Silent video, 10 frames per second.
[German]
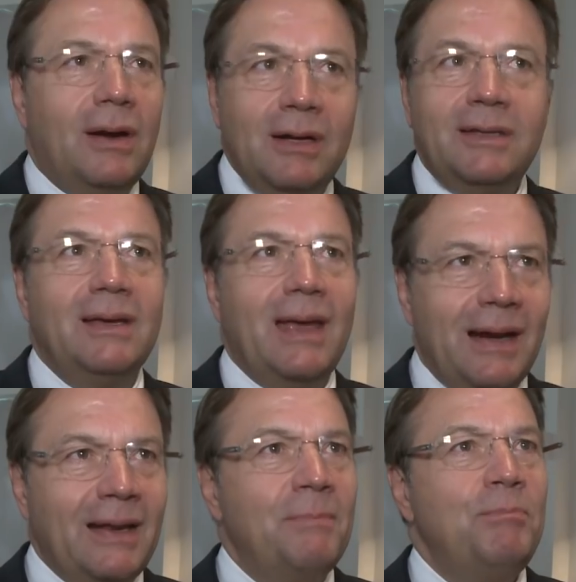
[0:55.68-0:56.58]
Alter
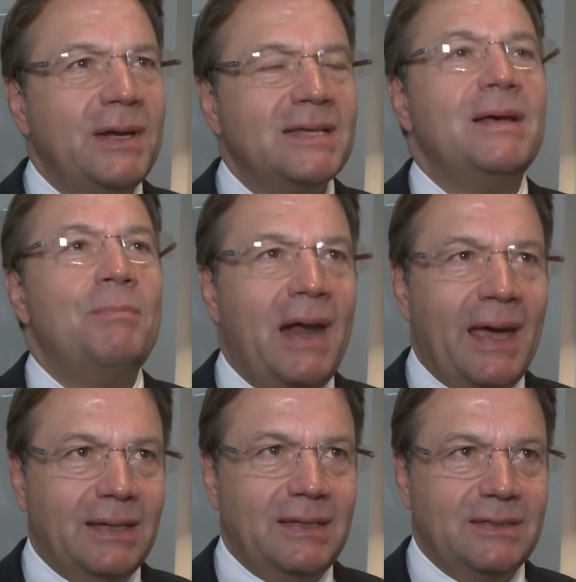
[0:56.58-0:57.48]
erlernt man das am
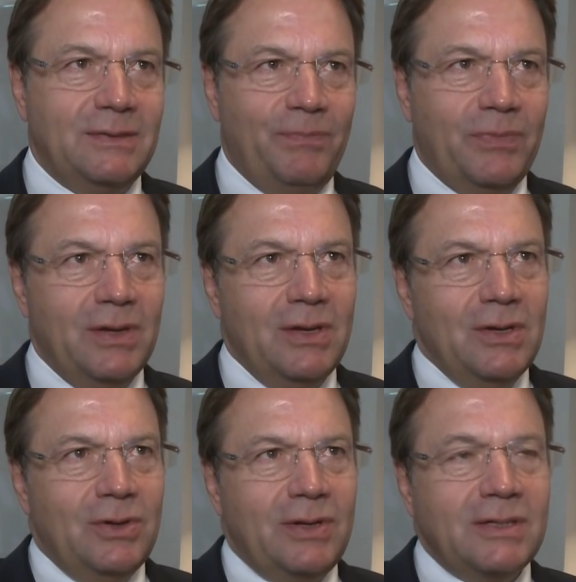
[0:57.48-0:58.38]
leichtesten.
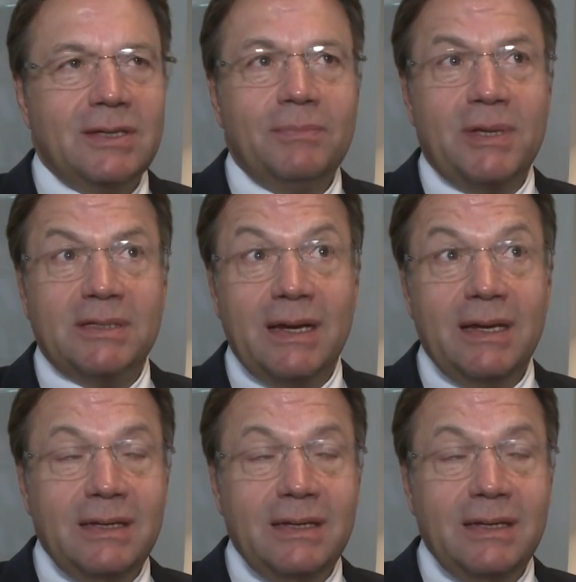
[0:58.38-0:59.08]
Und jetzt gibt es eine